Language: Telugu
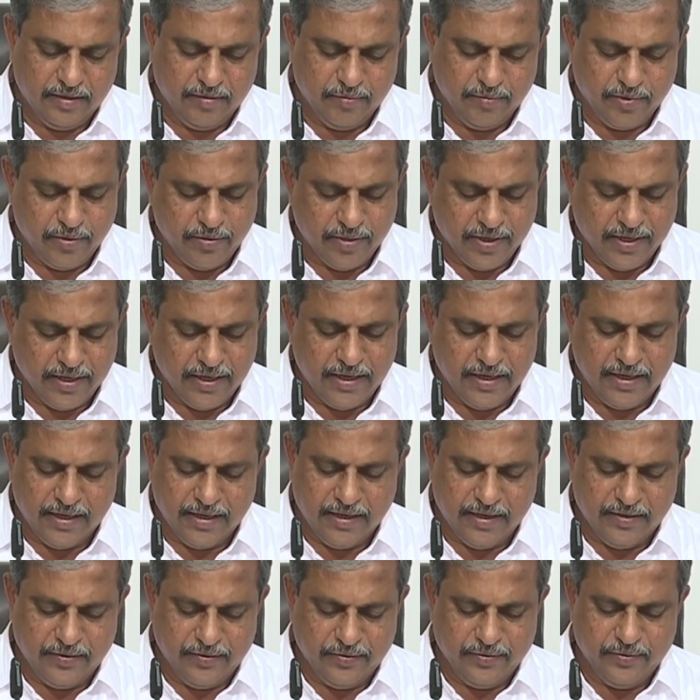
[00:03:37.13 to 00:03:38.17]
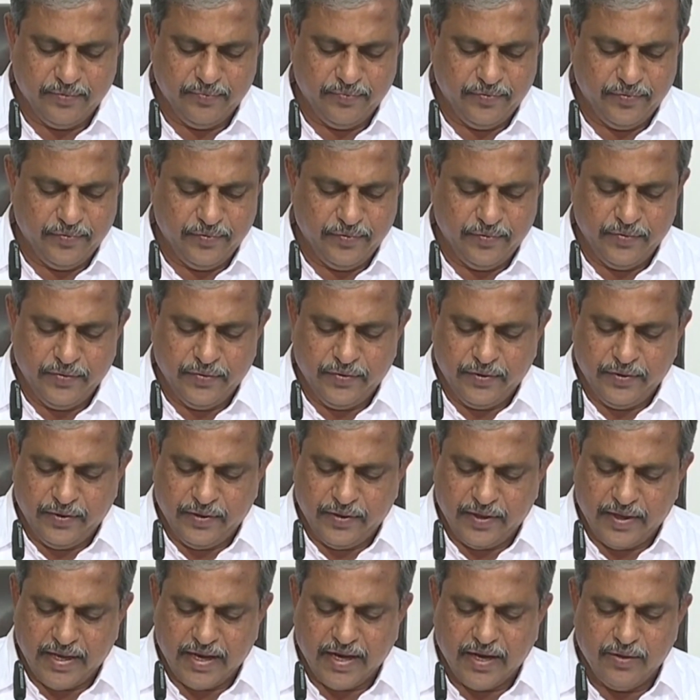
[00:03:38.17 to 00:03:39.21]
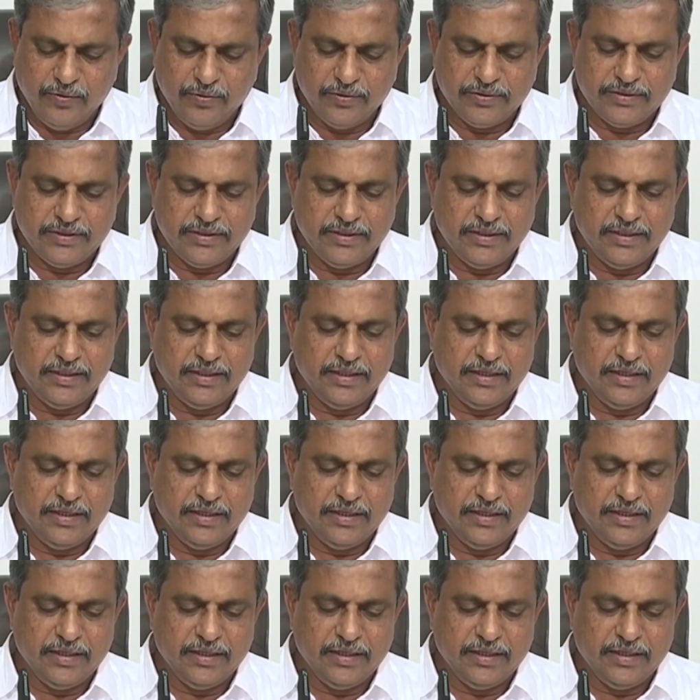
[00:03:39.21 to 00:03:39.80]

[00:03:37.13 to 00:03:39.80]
పవన్ కళ్యాణ్ గారు అక్కడి నుంచి